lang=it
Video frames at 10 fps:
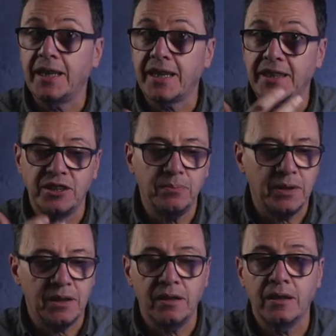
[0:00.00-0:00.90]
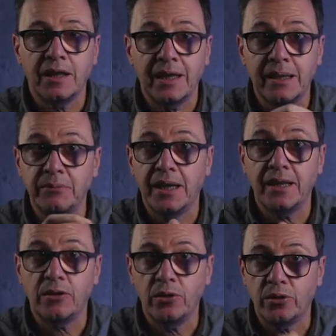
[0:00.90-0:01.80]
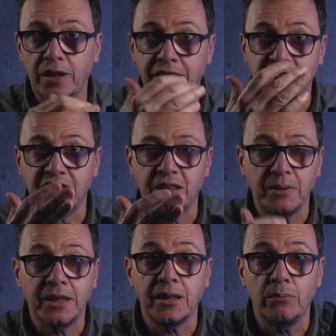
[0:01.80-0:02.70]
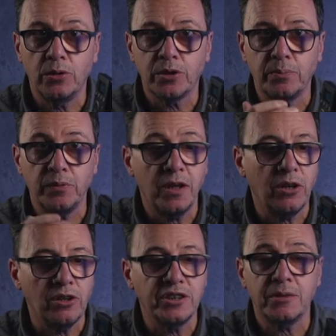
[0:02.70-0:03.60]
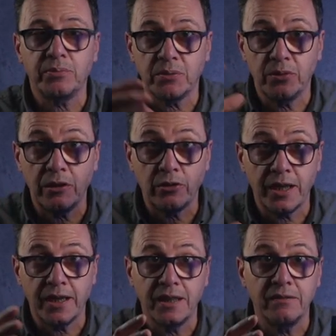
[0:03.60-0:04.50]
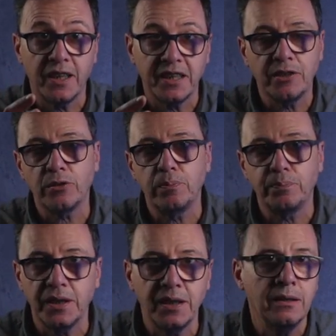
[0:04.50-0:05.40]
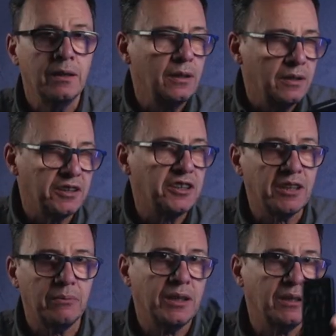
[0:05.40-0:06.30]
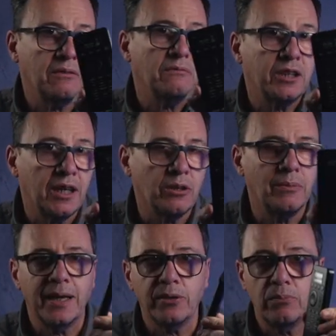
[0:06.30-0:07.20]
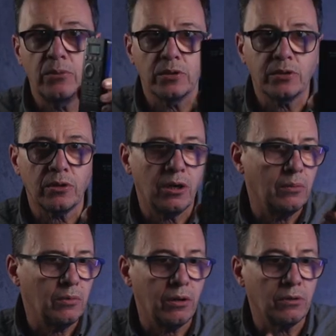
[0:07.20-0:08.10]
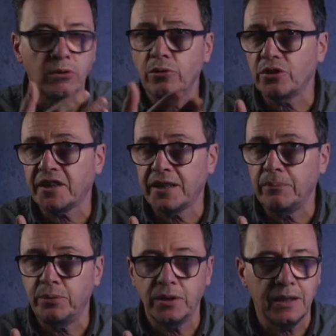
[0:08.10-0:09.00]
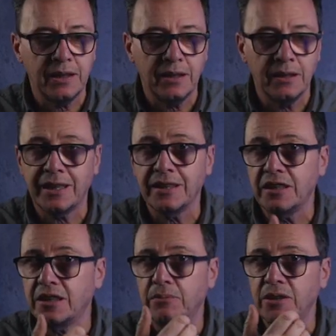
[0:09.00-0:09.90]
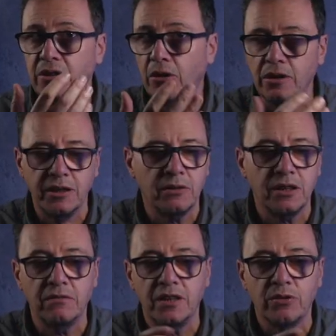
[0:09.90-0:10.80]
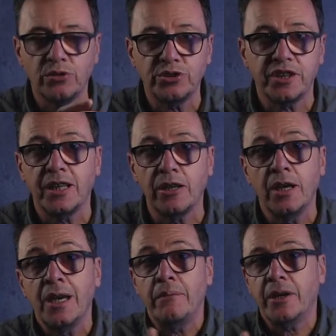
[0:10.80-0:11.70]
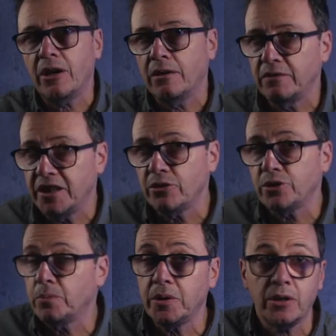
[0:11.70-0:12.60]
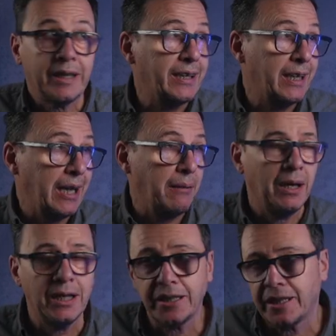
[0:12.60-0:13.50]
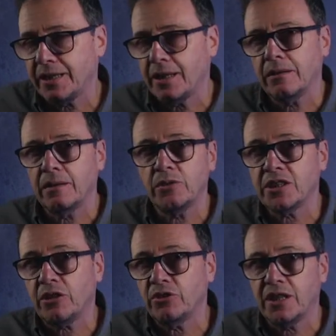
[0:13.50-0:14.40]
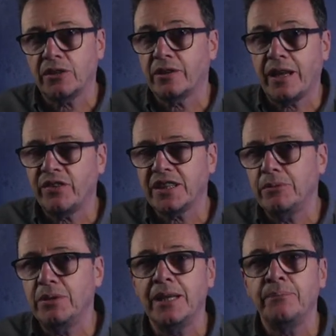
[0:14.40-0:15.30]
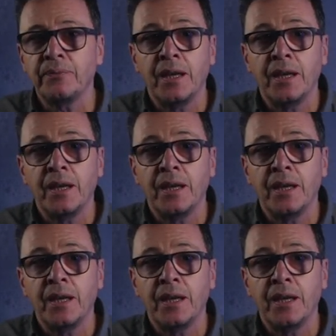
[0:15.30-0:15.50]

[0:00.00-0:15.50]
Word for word: RGB cambiare il colore decisamente molto più veloce, possiamo lavorare in vari gruppi, decisamente un telecomando molto comodo, non costa neppure tantissimi soldi, quindi ve lo consiglio. Però vi dico subito che nelle ml 30 questa cosa non è fattibile